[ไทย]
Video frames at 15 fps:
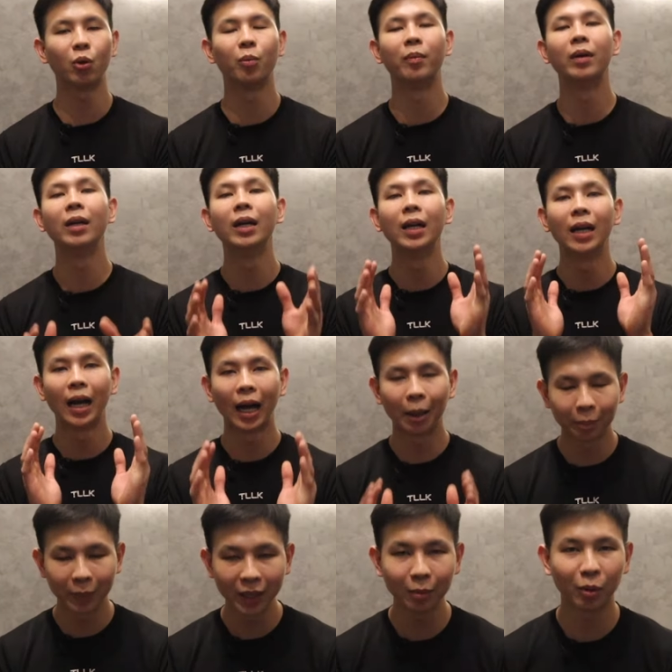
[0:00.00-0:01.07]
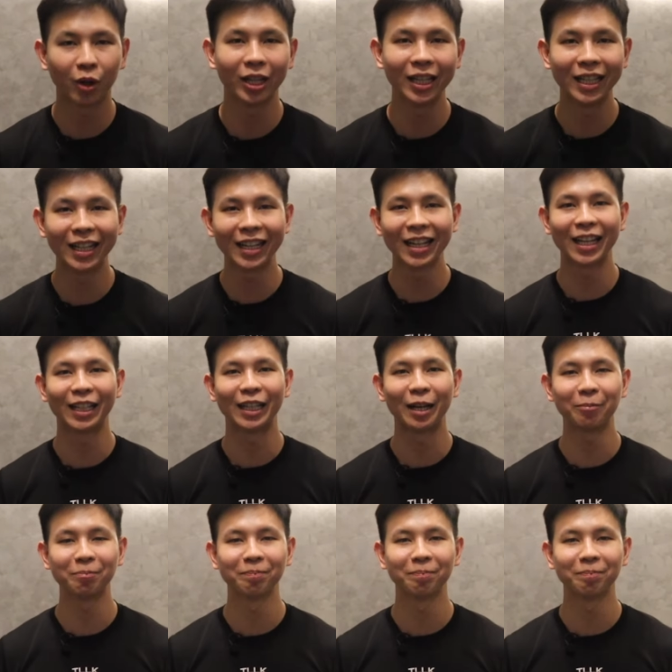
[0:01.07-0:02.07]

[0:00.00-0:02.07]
กลุ่ม upper body นั่นเองครับ